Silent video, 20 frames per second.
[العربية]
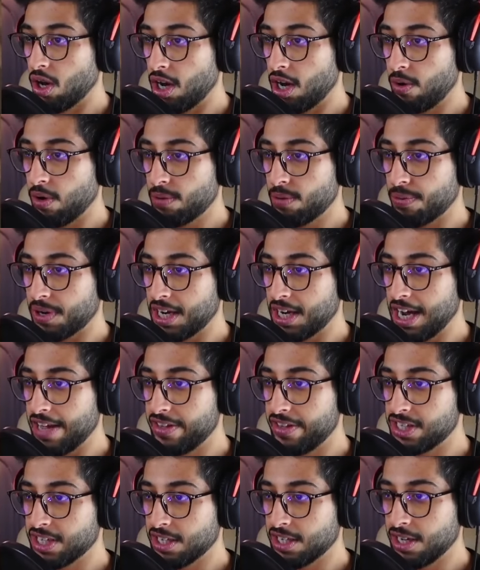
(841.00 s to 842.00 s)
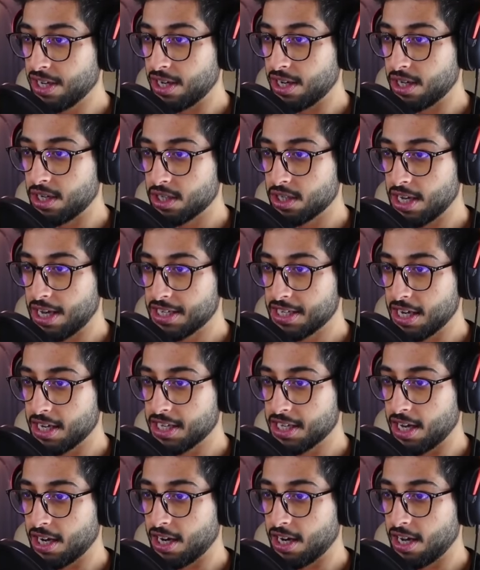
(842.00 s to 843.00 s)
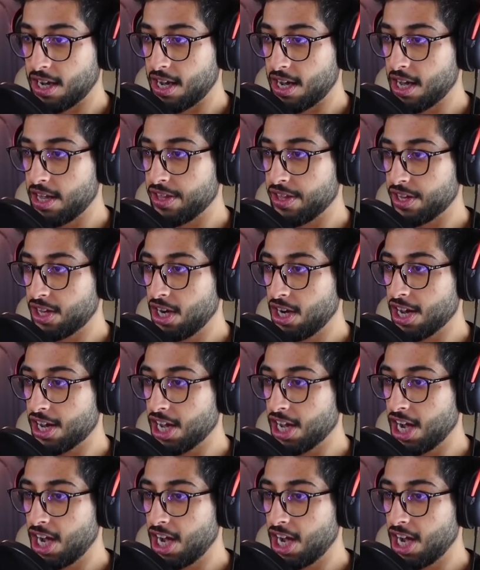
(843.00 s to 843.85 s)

الله اكبر هذه جاتنا تعال تعال تعال هذه كلها